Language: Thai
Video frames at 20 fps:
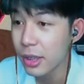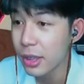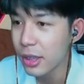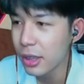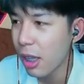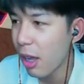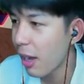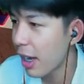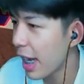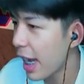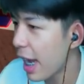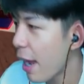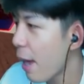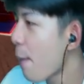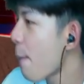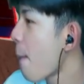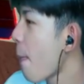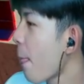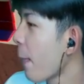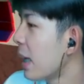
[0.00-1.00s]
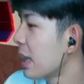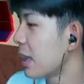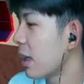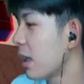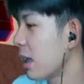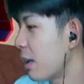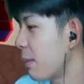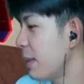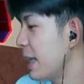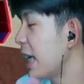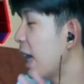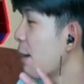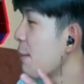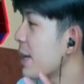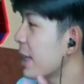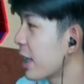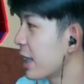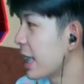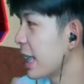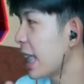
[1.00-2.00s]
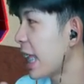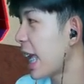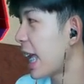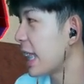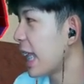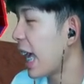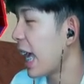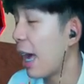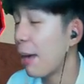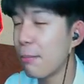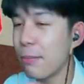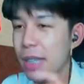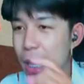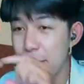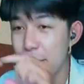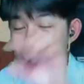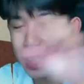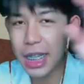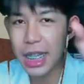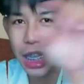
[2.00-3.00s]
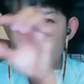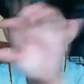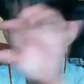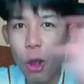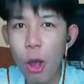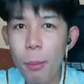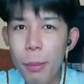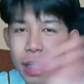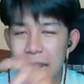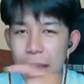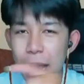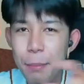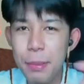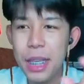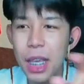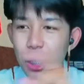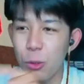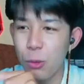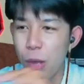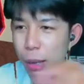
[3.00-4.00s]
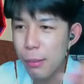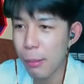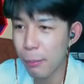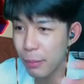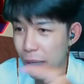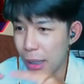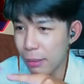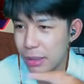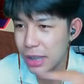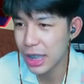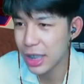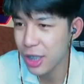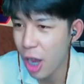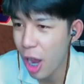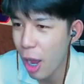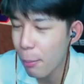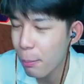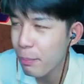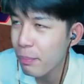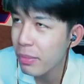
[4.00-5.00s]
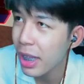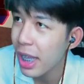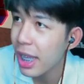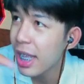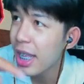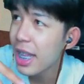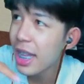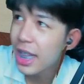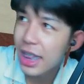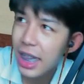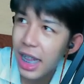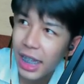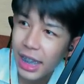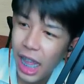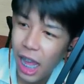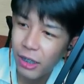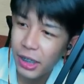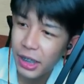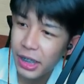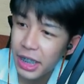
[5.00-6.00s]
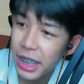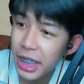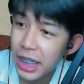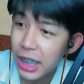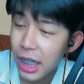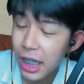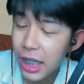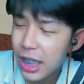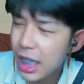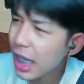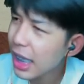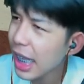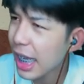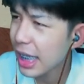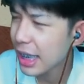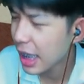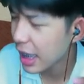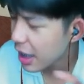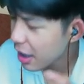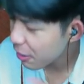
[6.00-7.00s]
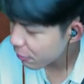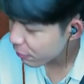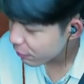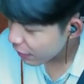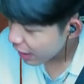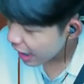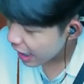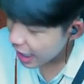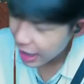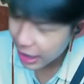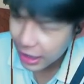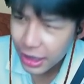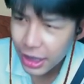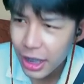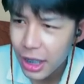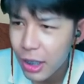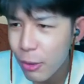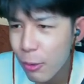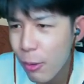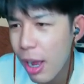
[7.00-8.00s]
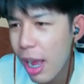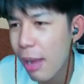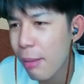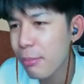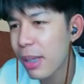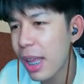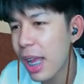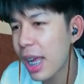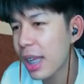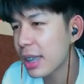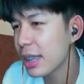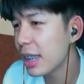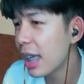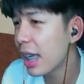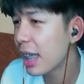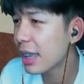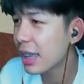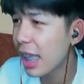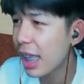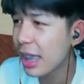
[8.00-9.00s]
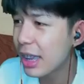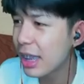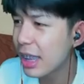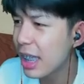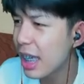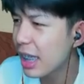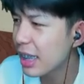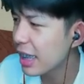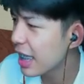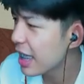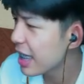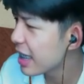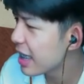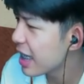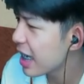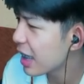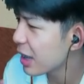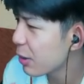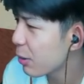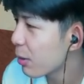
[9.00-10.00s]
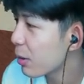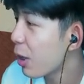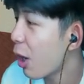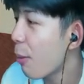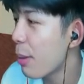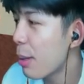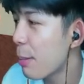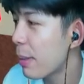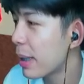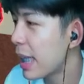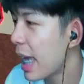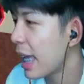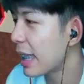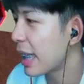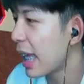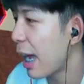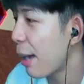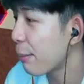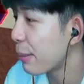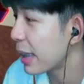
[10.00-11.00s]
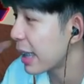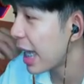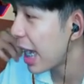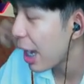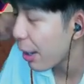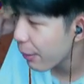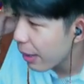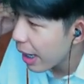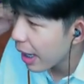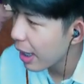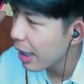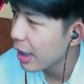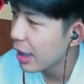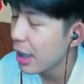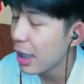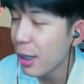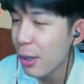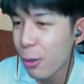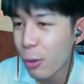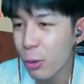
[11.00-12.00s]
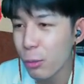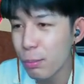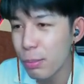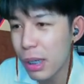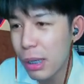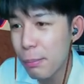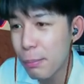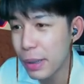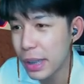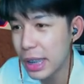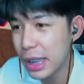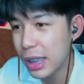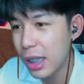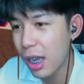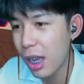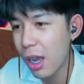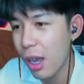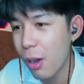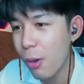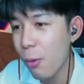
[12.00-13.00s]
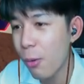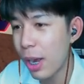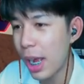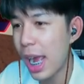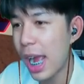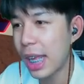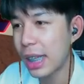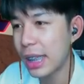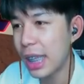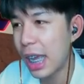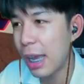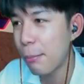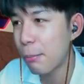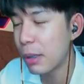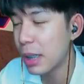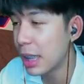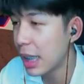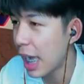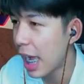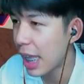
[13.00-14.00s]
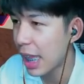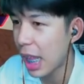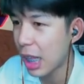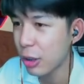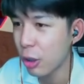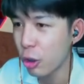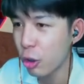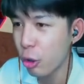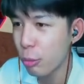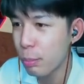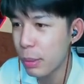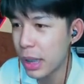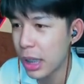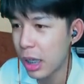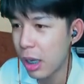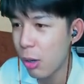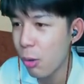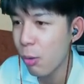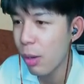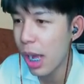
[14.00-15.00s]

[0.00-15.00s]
โอเค สำหรับคลิปนี้ก็มีเท่านี้แล้วกันนะครับ FC อย่าลืมคอมเมนต์นะพี่อยากรู้ว่าแบบ FC ชอบเรื่องราวดีๆเอ้ยเรื่องอะไรกันเนี่ยเรื่องแฟนเรื่องความรักเรื่องนั่นเรื่องนี่เรื่องนู่นคอมเมนต์มาได้นะครับ แต่ได้ข่าวว่า คุณเปิร์ปีนี้ก็อกหักนะครับ คือค่ารักตอนต้นปีแล้วก็อกหั